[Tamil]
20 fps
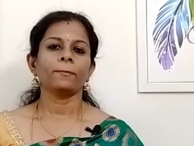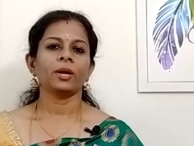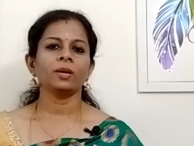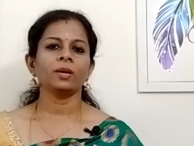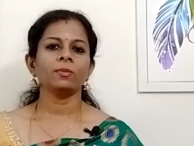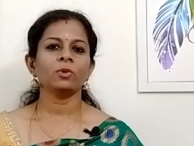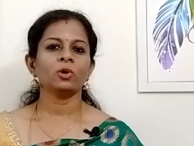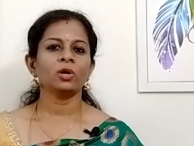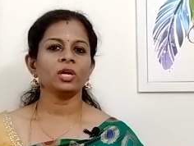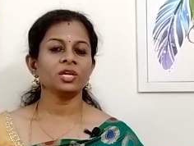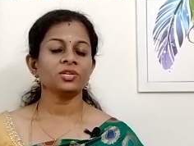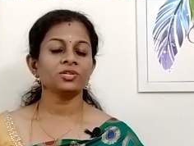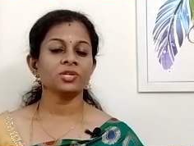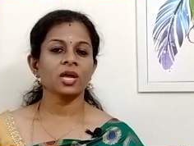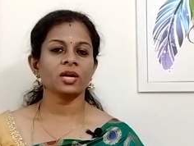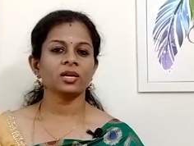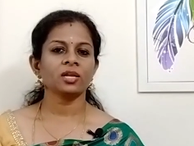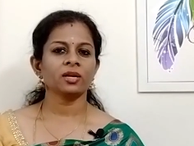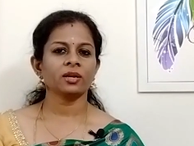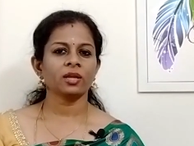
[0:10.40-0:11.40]
பெண்மொழி
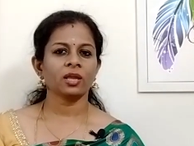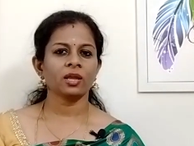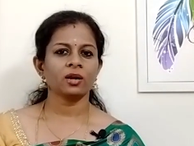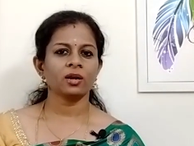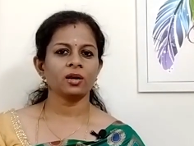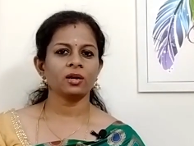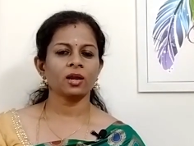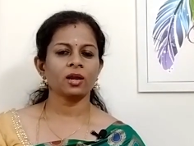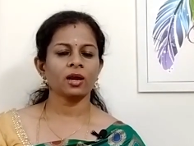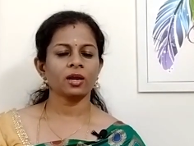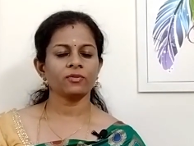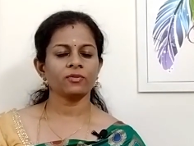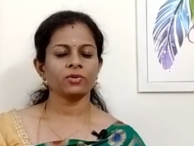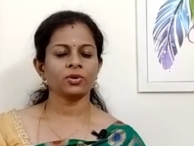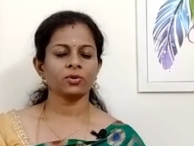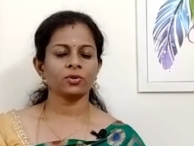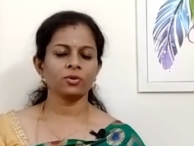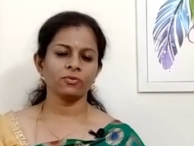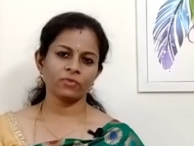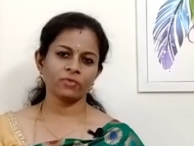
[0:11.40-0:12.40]
சேனல் நேர்கள்
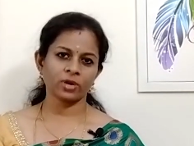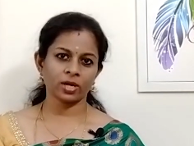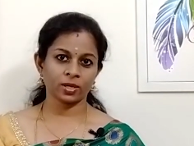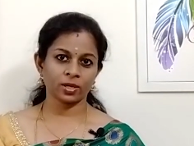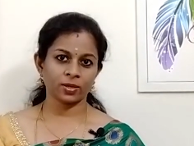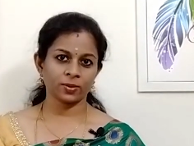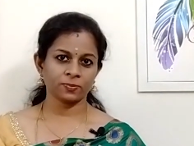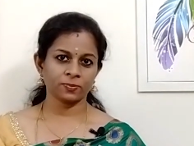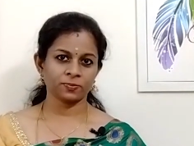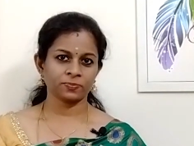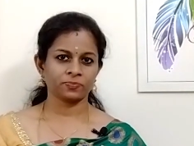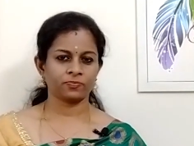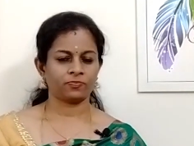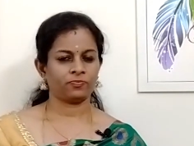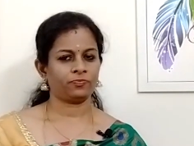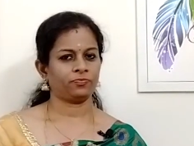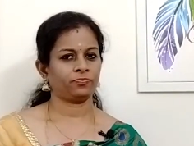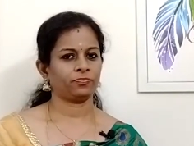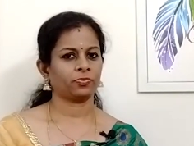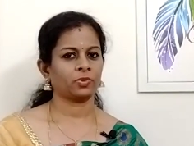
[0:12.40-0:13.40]
அனைவருக்கும் வணக்கம்
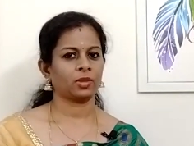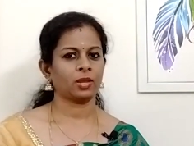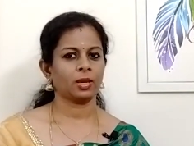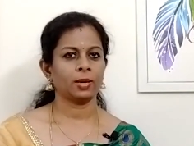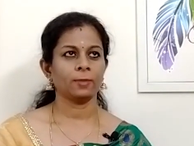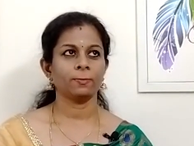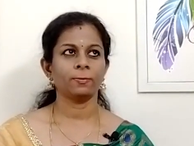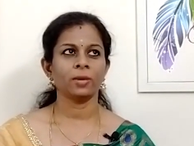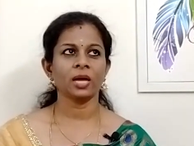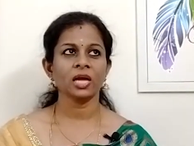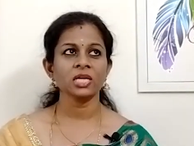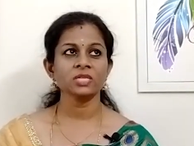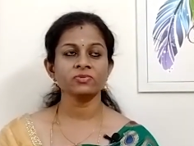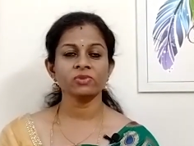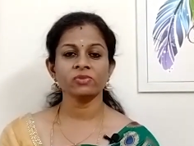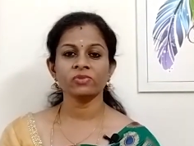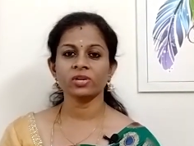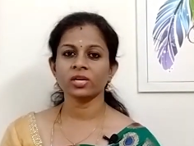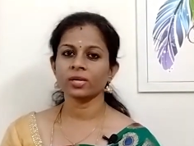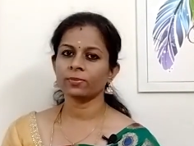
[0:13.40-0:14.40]

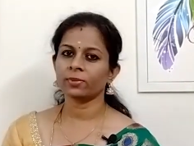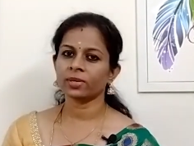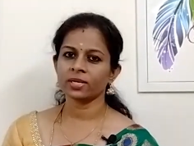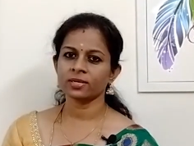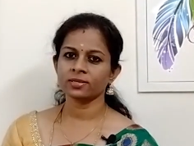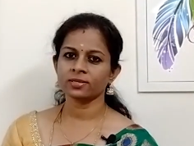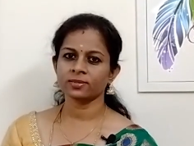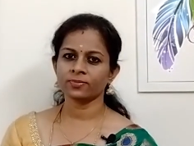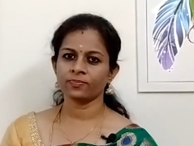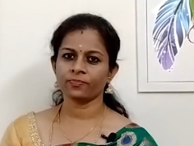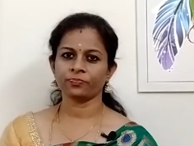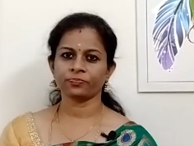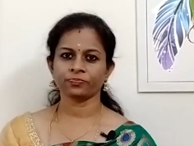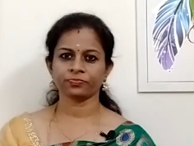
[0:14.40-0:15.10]
பேச்சுலர் ரெமடிஸ்